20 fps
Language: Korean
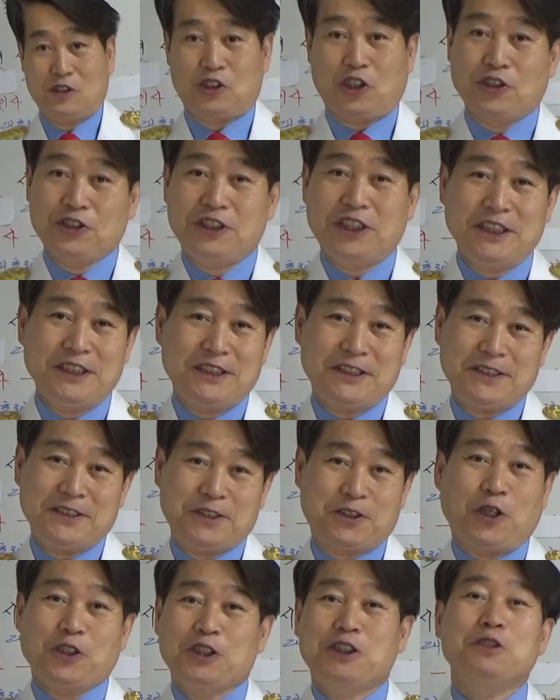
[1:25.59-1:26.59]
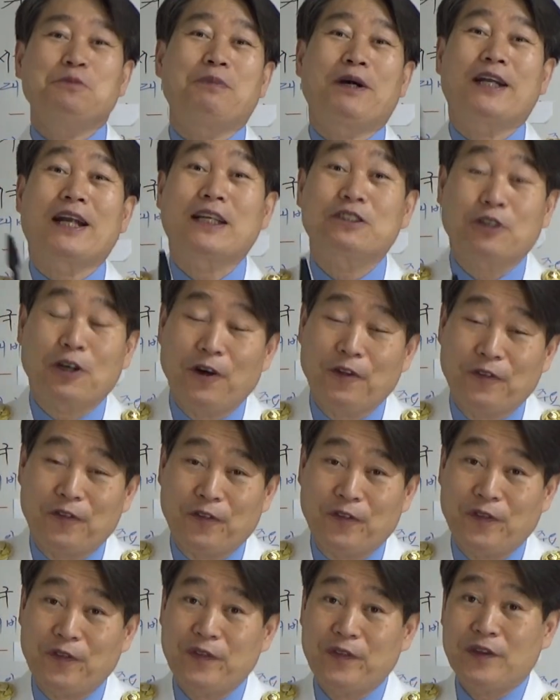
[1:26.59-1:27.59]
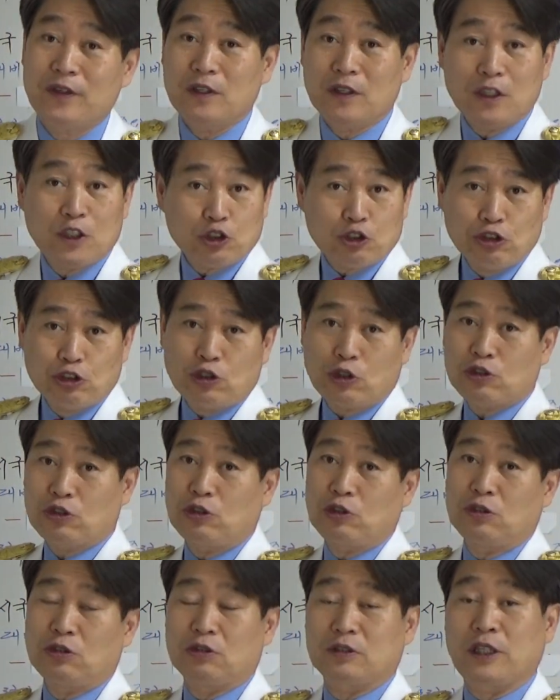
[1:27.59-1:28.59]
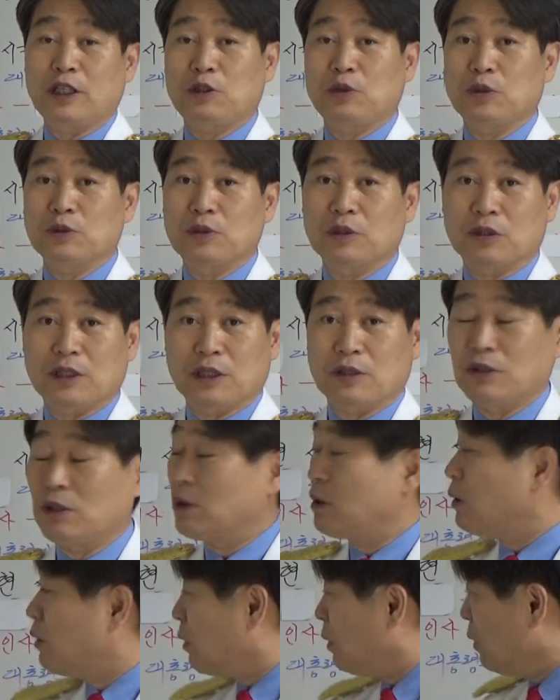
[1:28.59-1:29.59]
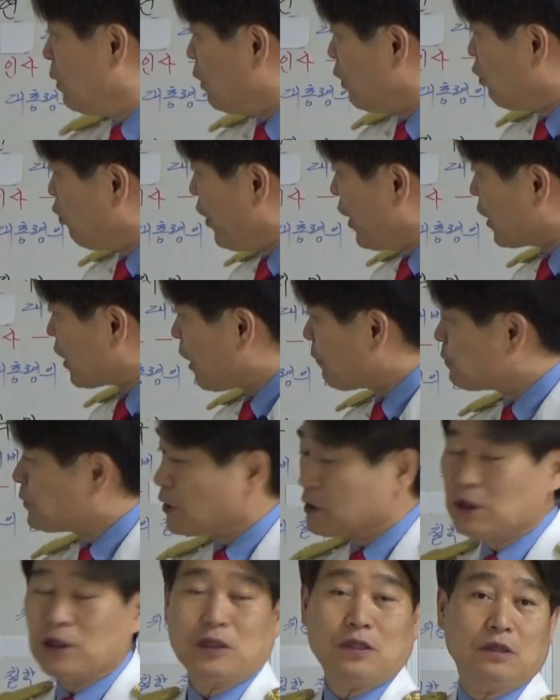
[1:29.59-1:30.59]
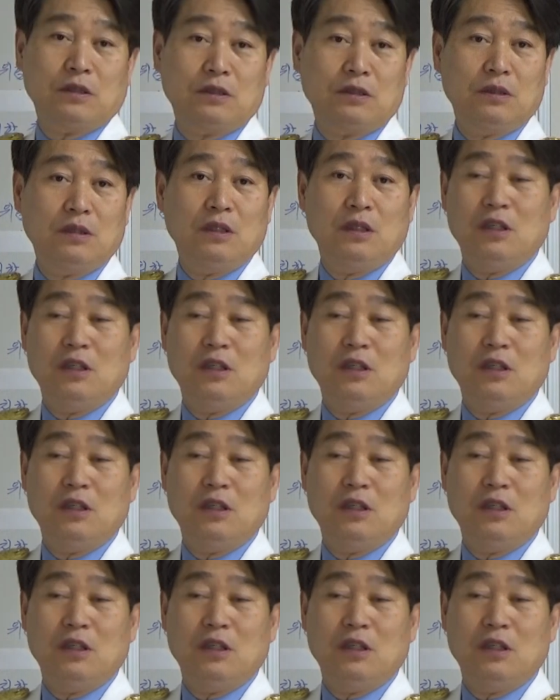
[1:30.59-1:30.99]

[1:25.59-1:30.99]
전진, 전진만 하던 윤석열 대통령께서 왜 갑자기